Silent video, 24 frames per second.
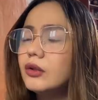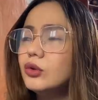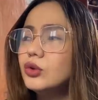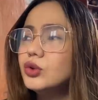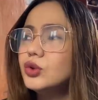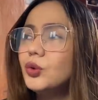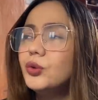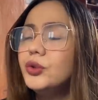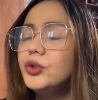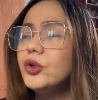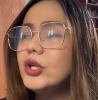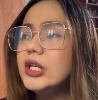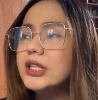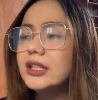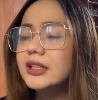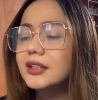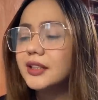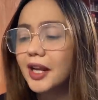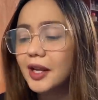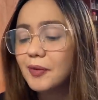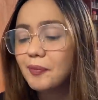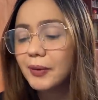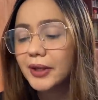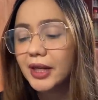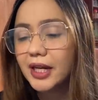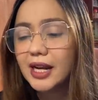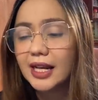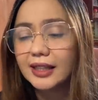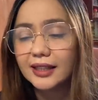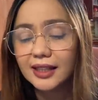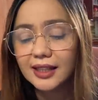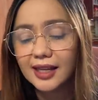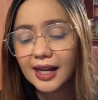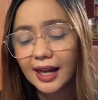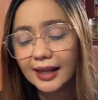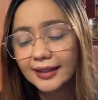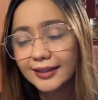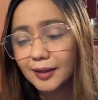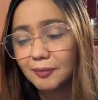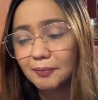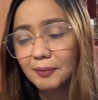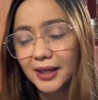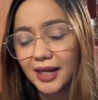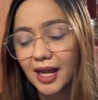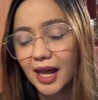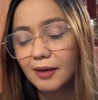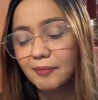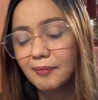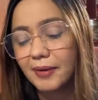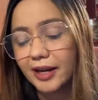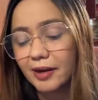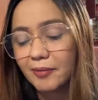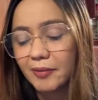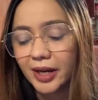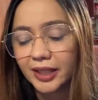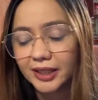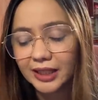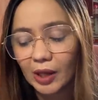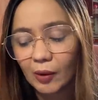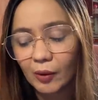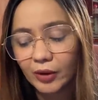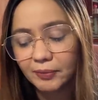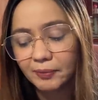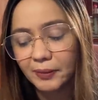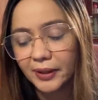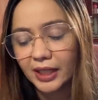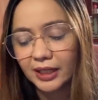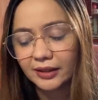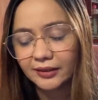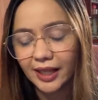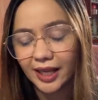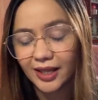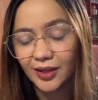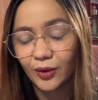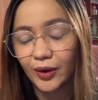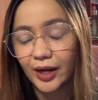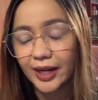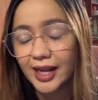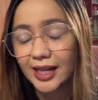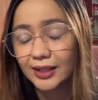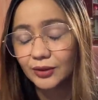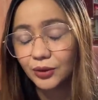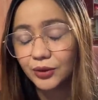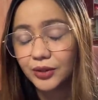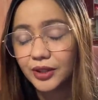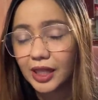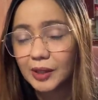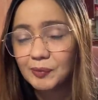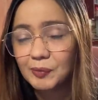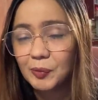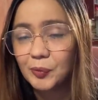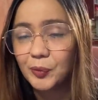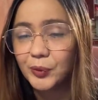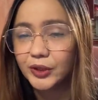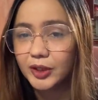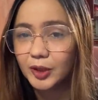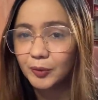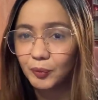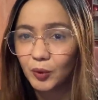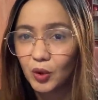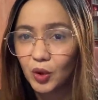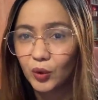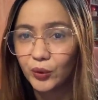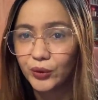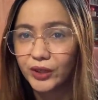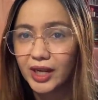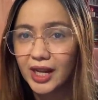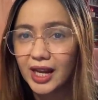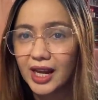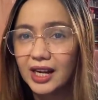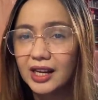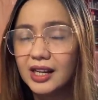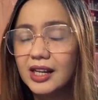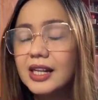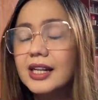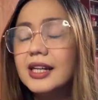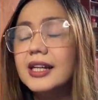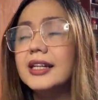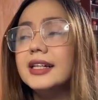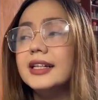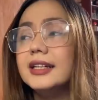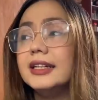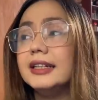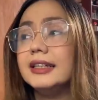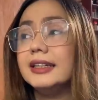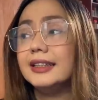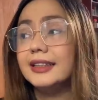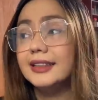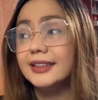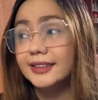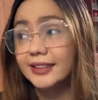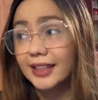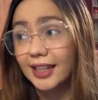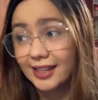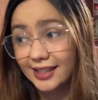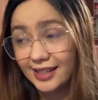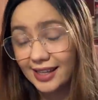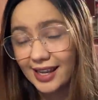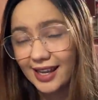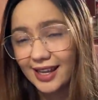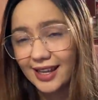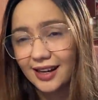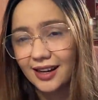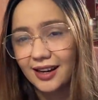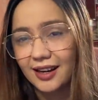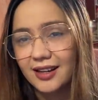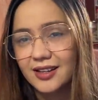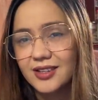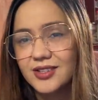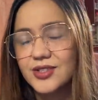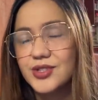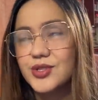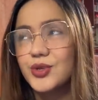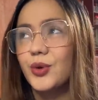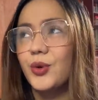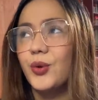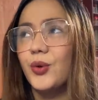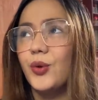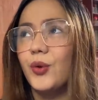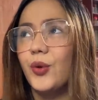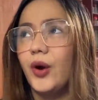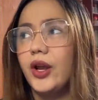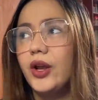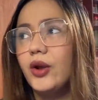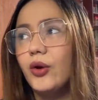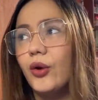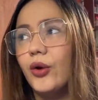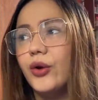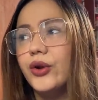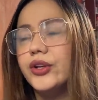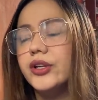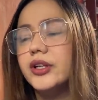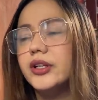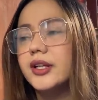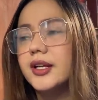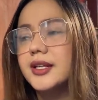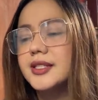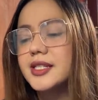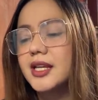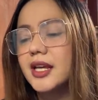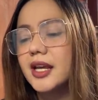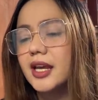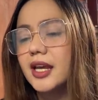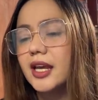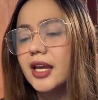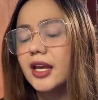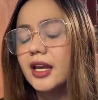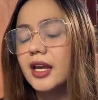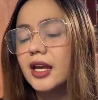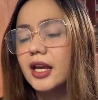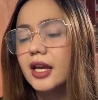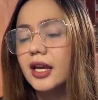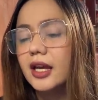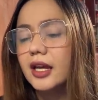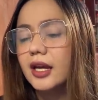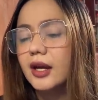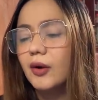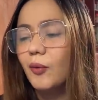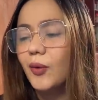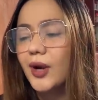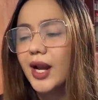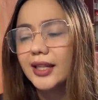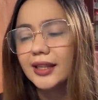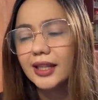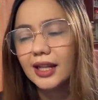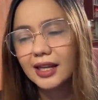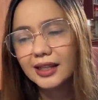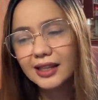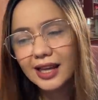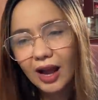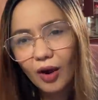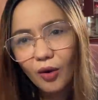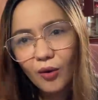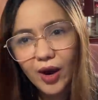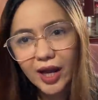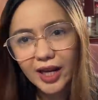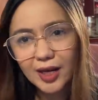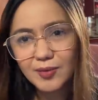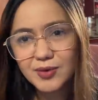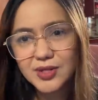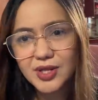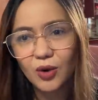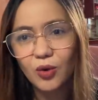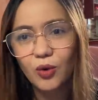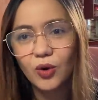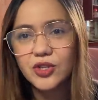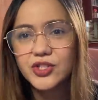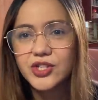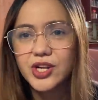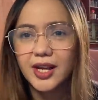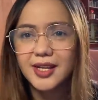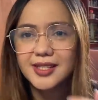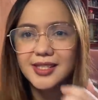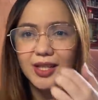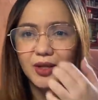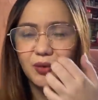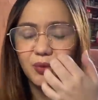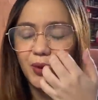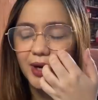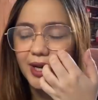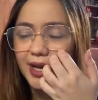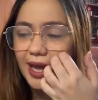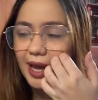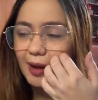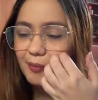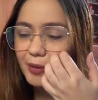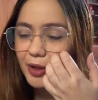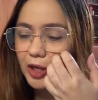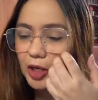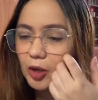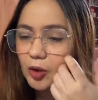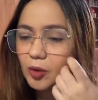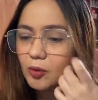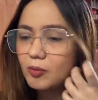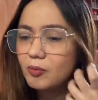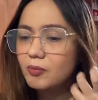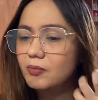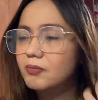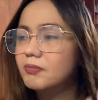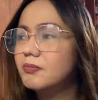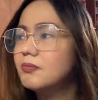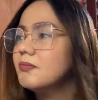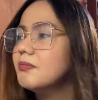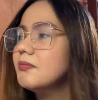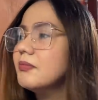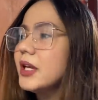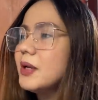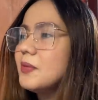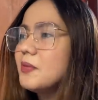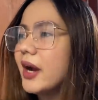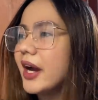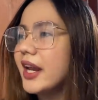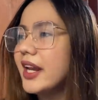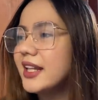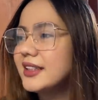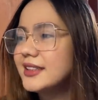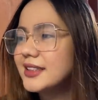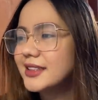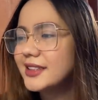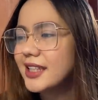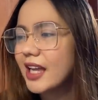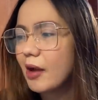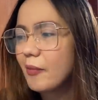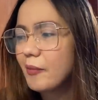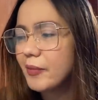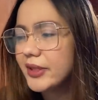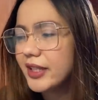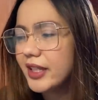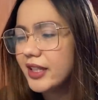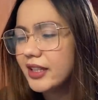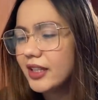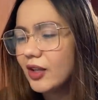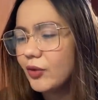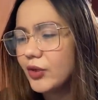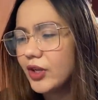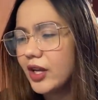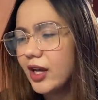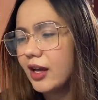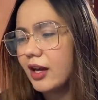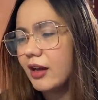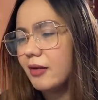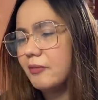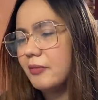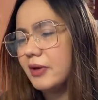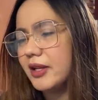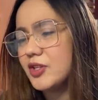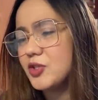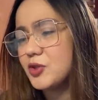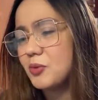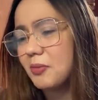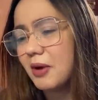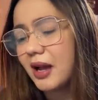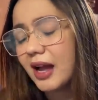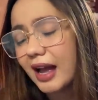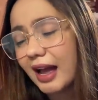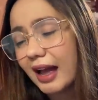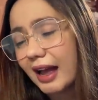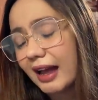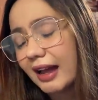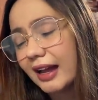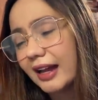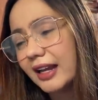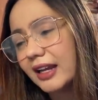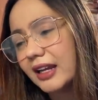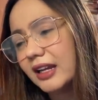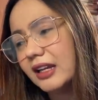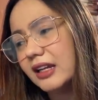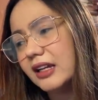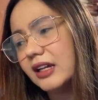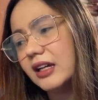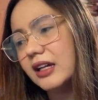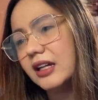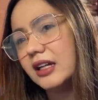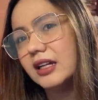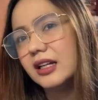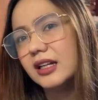So, yun, itatry pa rin natin lahat ng paraan para makatawad pa rin tayo. Kaya today, pupunta po ako ng talyer. So, ayun. Kasi, wala talaga akong alam sa kotse as in wala. Pero, may mga nagsasabi din daw na medyo mahal.